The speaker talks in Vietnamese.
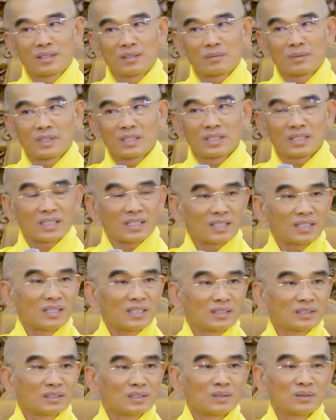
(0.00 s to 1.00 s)
Mình sẽ
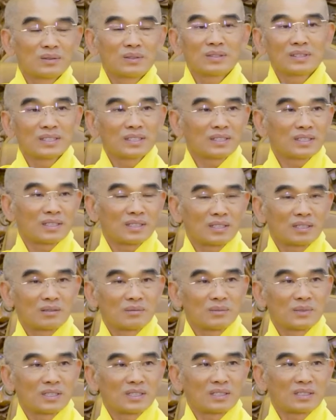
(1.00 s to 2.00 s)
hơn thua với họ,
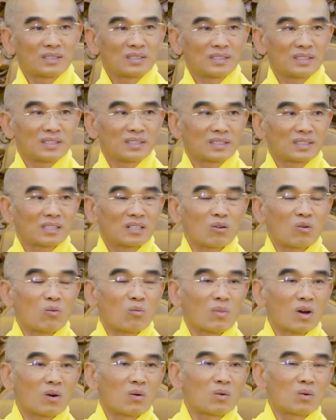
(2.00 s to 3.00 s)
mình nói chuyện câu
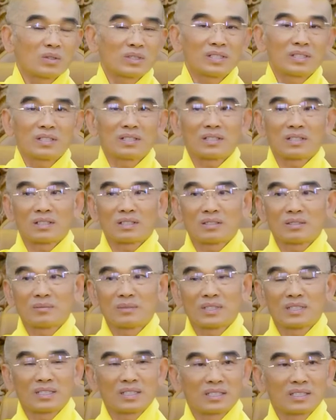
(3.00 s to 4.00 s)
mâu với họ,
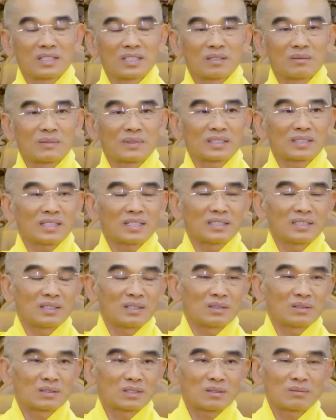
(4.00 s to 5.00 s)
mình để tìm cái thái
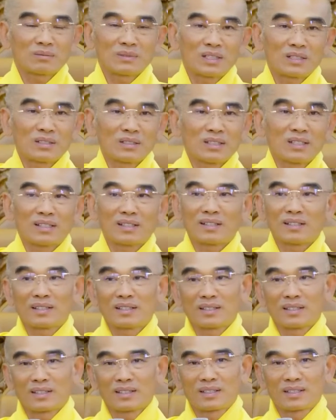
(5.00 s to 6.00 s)
độ chống đối
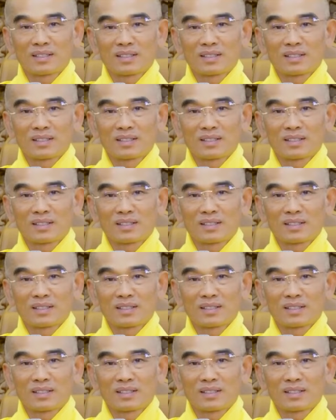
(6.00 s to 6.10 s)
họ.